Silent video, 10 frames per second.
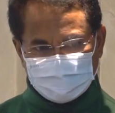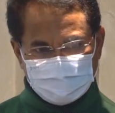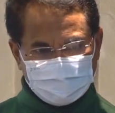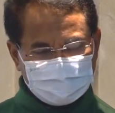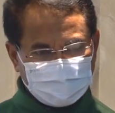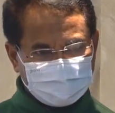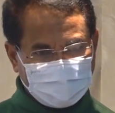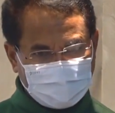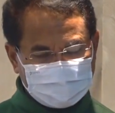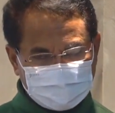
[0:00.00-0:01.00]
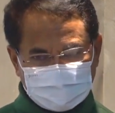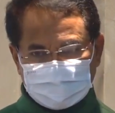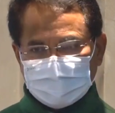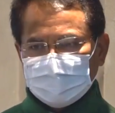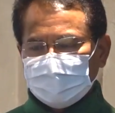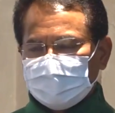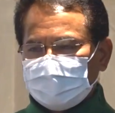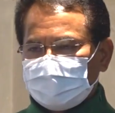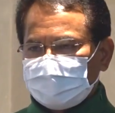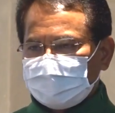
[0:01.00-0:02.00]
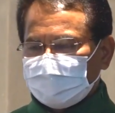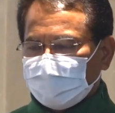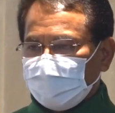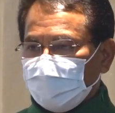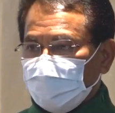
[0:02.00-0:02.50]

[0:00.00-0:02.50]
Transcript: 你们到哪里呢？到